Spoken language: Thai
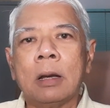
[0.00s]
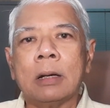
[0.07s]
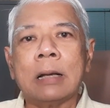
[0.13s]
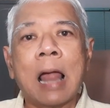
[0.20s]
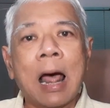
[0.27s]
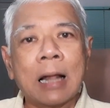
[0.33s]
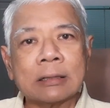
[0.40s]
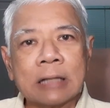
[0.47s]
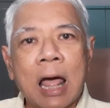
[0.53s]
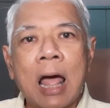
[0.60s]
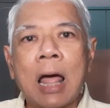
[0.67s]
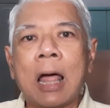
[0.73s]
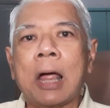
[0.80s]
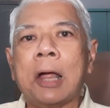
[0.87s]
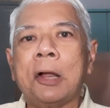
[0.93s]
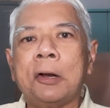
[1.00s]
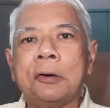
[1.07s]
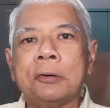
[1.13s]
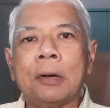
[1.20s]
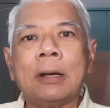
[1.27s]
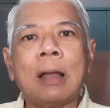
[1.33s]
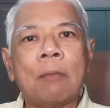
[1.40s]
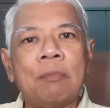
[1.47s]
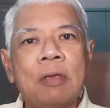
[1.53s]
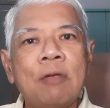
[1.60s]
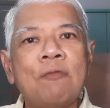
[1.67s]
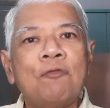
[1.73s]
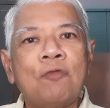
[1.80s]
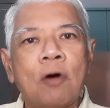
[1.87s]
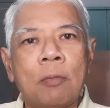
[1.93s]
Data ระดับ
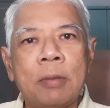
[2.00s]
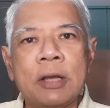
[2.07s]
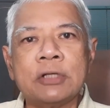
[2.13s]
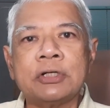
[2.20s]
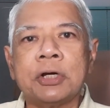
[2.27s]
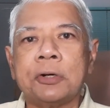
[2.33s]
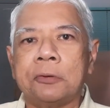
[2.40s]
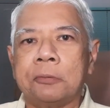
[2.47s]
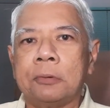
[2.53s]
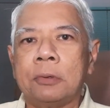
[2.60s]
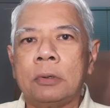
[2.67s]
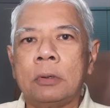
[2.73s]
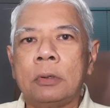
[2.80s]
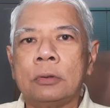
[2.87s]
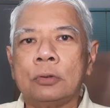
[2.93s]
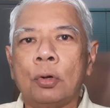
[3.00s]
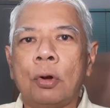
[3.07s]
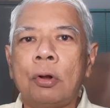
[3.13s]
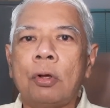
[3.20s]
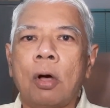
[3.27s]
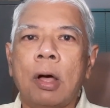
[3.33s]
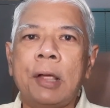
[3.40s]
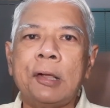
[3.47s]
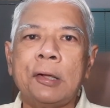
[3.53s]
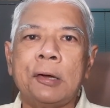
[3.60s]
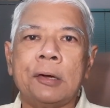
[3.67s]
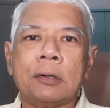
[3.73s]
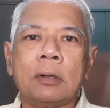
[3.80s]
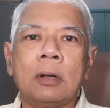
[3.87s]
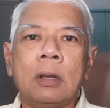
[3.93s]
Information จนก่อให้
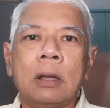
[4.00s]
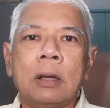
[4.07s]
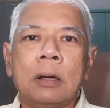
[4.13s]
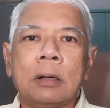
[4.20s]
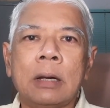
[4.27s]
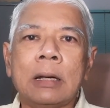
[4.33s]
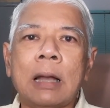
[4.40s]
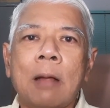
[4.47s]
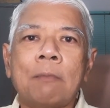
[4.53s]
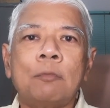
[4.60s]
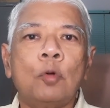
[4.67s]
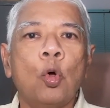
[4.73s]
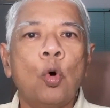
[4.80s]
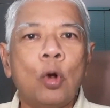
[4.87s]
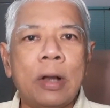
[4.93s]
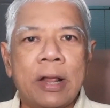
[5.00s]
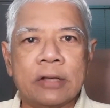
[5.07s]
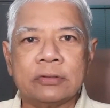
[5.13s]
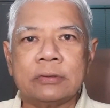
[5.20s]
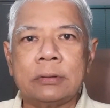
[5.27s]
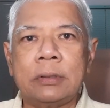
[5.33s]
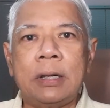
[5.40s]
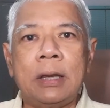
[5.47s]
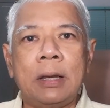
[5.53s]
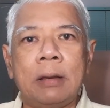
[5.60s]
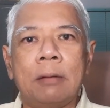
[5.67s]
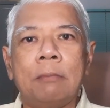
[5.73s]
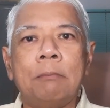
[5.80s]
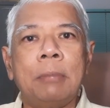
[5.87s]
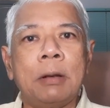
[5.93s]
เกิดระดับ Knowledge ที่
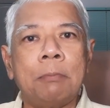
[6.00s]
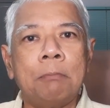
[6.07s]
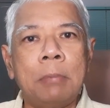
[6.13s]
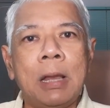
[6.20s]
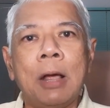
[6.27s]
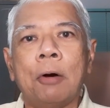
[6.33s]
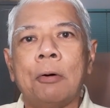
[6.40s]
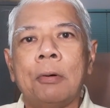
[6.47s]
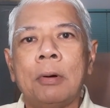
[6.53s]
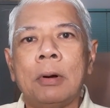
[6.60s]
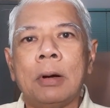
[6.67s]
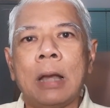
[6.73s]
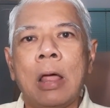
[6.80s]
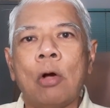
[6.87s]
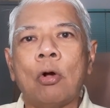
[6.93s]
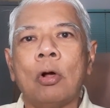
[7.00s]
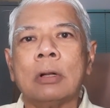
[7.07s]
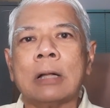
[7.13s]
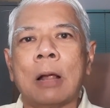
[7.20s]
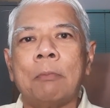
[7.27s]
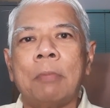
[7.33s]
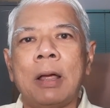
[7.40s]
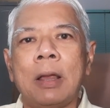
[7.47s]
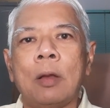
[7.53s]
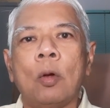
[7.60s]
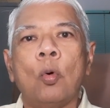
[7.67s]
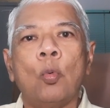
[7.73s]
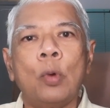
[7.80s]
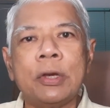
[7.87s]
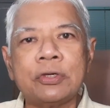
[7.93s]
บิดเบี้ยวแล้วก็ทำให้
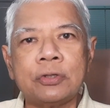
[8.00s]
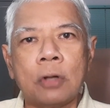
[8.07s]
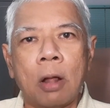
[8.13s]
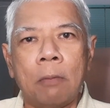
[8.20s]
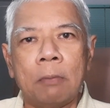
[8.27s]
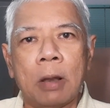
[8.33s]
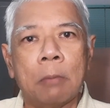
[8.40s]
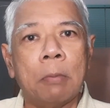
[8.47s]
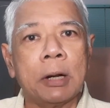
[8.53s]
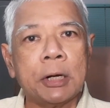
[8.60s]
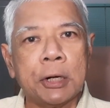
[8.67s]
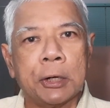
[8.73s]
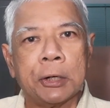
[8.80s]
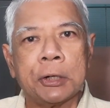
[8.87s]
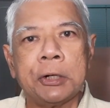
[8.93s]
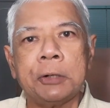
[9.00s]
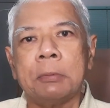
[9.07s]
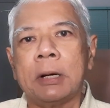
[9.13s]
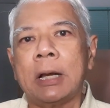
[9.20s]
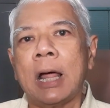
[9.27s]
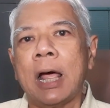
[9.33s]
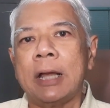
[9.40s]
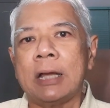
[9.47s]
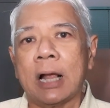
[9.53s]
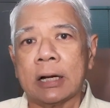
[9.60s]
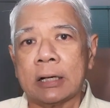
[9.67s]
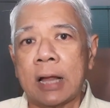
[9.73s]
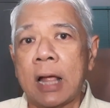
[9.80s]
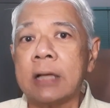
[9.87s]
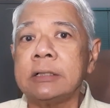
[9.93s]
Wisdom มันเกิดขึ้นมาได้อย่าง
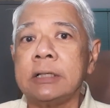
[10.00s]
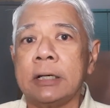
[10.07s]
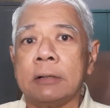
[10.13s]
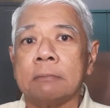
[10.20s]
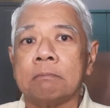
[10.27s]
แท้จริง